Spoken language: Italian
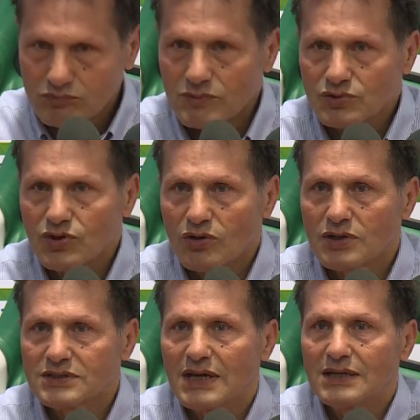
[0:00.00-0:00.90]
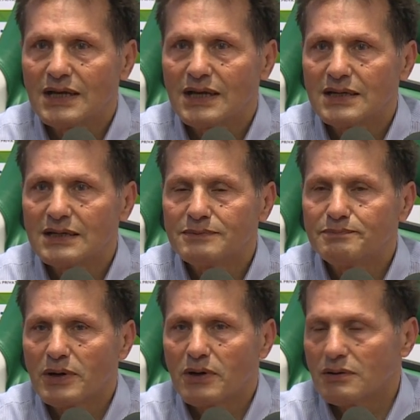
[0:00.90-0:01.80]
non so cosa gli è,
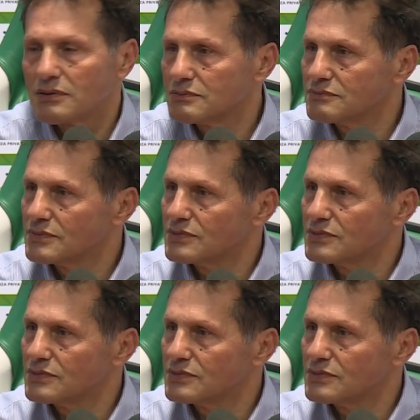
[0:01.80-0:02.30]
però